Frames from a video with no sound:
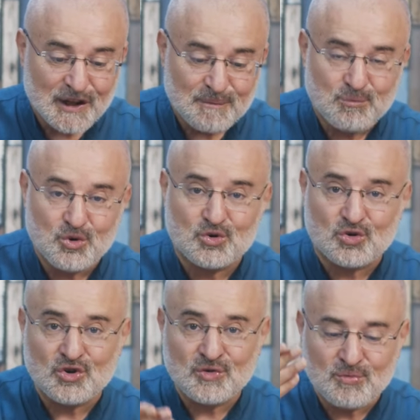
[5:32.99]

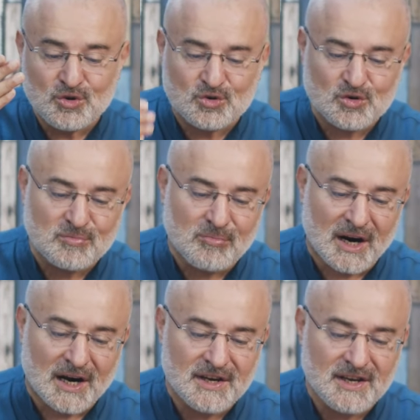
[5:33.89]
Bütün bütün
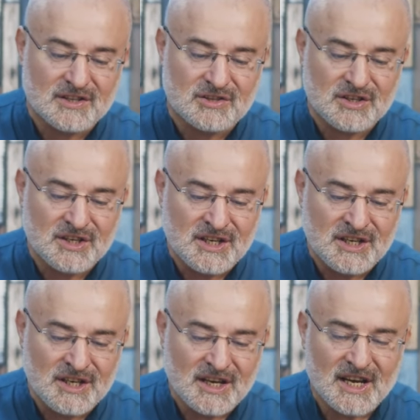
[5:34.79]

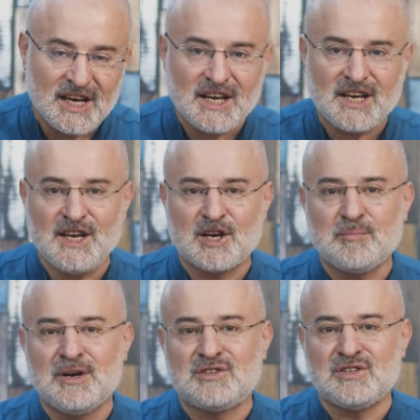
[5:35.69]
mahiyetini ve
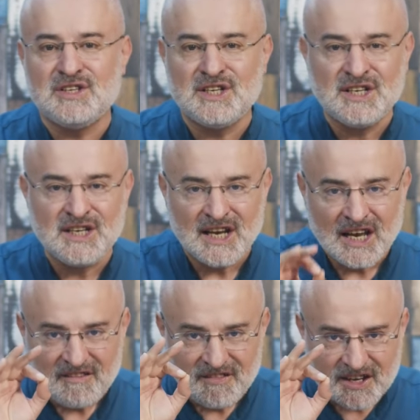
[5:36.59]

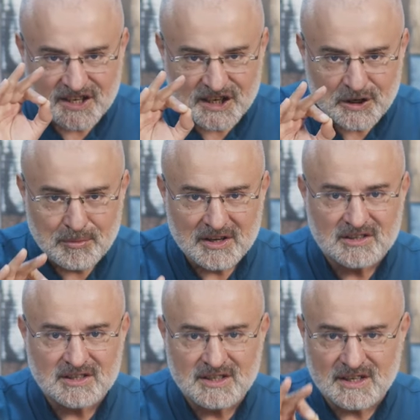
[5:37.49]
hikmetini ve
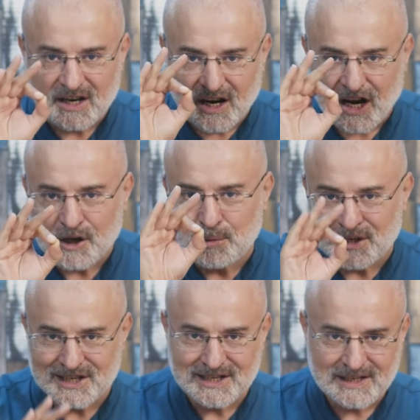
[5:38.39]
kıymetini
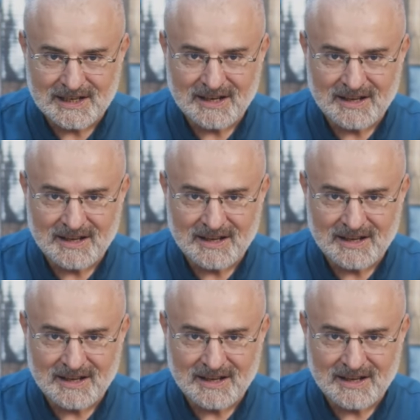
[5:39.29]
kaybeder.